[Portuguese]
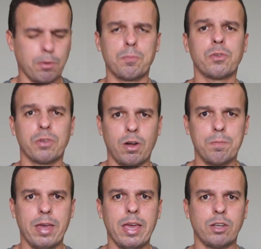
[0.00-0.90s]

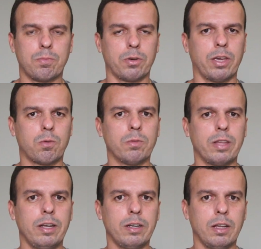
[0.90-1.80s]
proporcionalmente, porque
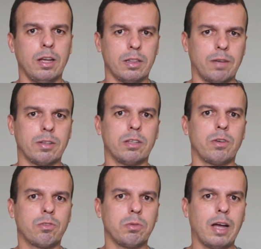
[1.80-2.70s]
container estava dando
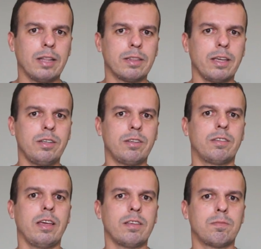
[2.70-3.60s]
uma estudada, tem de
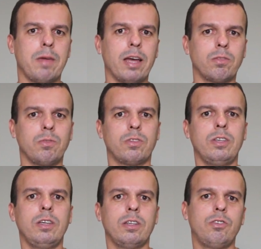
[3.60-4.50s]
6 metros
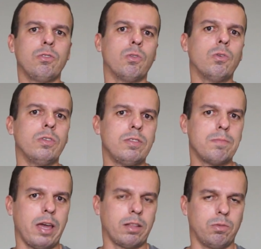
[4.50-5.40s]
e de 12
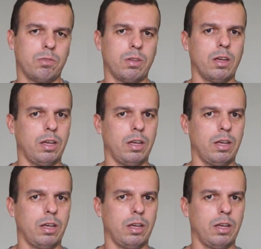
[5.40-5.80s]
metros,